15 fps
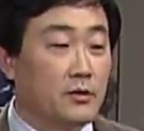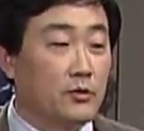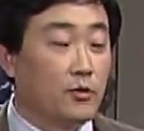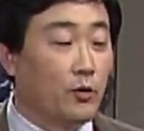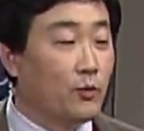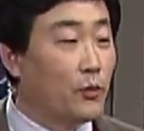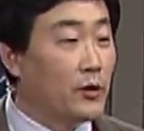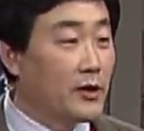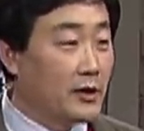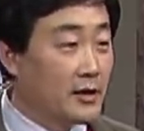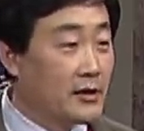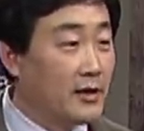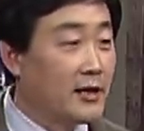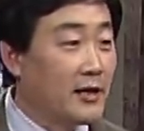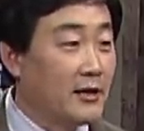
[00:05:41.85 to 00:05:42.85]
돈벌이의
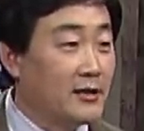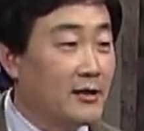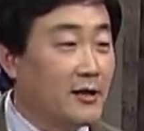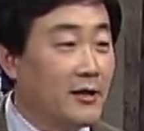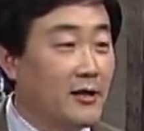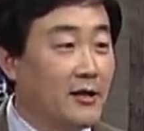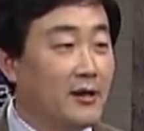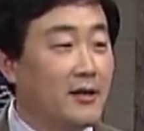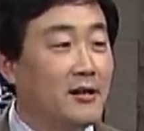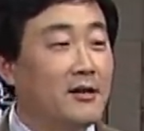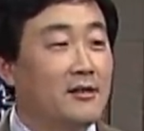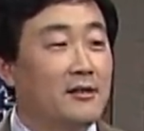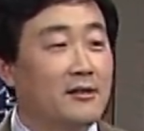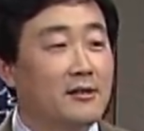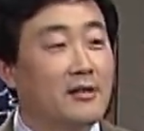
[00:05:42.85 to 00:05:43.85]
대상이 아니라
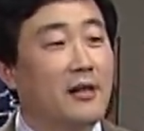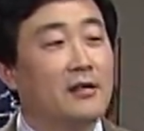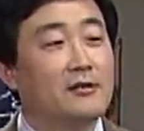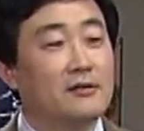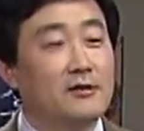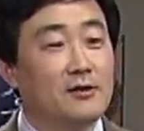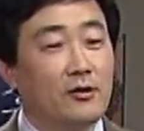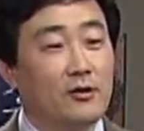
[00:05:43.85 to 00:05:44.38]
강은